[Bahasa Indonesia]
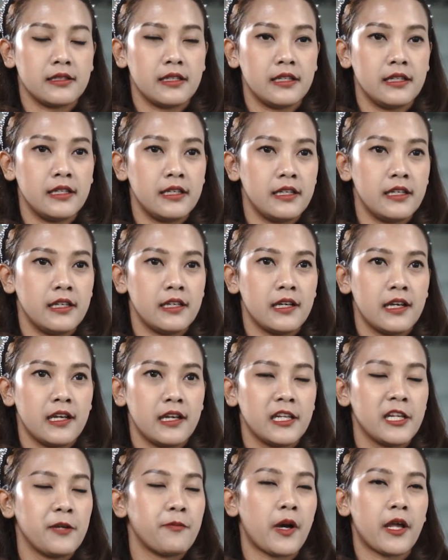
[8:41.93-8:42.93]
Jadi
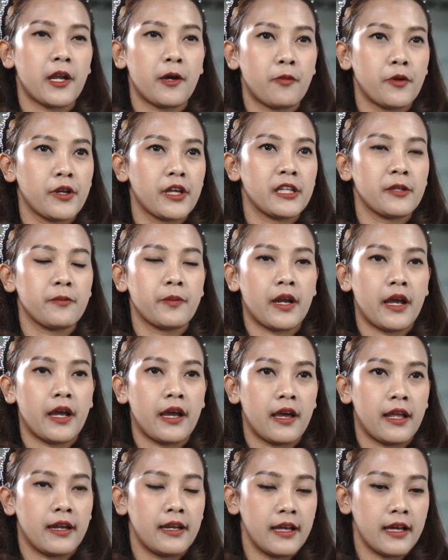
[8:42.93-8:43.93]
dimanapun kita
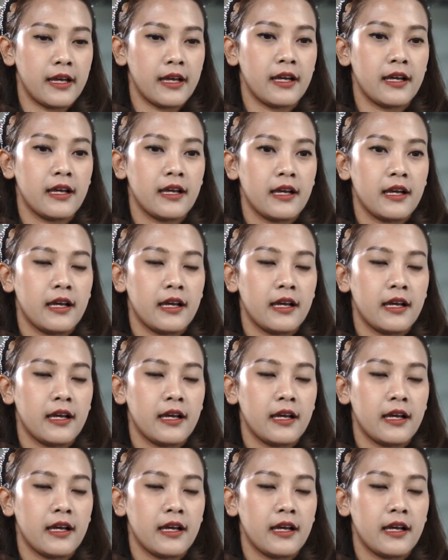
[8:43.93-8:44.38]
berada,